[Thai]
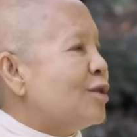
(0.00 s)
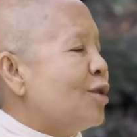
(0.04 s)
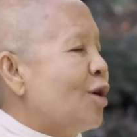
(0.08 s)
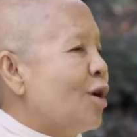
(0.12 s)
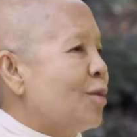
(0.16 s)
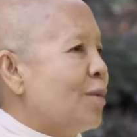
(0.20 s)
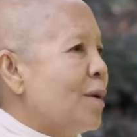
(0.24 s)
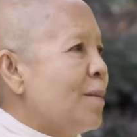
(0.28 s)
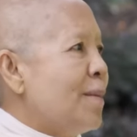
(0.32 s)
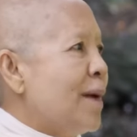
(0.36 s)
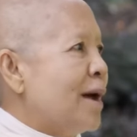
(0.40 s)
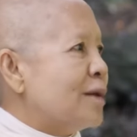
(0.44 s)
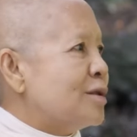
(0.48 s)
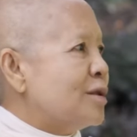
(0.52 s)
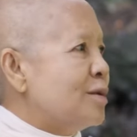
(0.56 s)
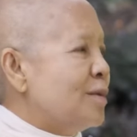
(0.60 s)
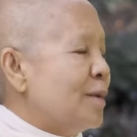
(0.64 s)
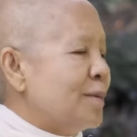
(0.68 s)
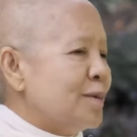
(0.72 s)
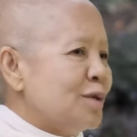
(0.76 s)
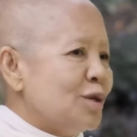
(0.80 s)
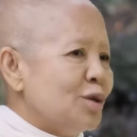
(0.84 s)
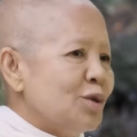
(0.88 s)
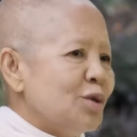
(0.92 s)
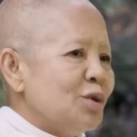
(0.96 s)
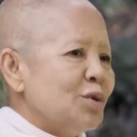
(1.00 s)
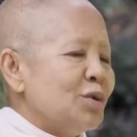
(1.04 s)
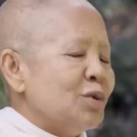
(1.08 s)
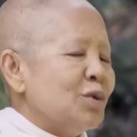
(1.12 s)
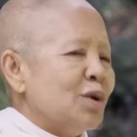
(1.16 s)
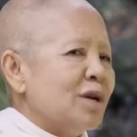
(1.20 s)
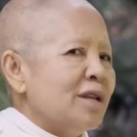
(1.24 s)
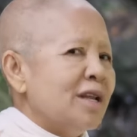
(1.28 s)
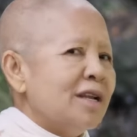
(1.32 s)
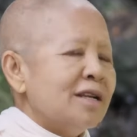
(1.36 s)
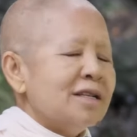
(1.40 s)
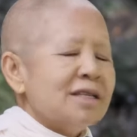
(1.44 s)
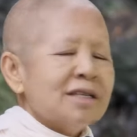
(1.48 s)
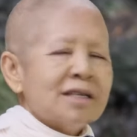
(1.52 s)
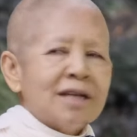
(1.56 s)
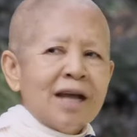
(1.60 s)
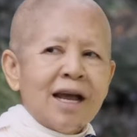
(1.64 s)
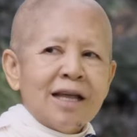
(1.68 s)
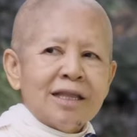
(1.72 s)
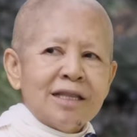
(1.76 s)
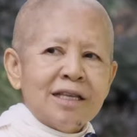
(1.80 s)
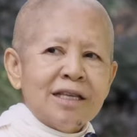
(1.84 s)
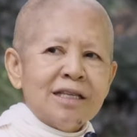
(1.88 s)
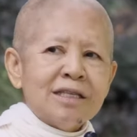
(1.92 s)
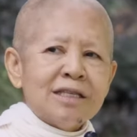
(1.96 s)
ต่อพระบาทสมเด็จพระเจ้าอยู่หัวในรัช
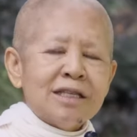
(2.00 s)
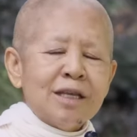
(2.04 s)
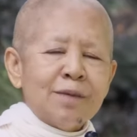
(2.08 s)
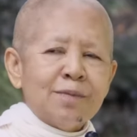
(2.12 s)
กาลที่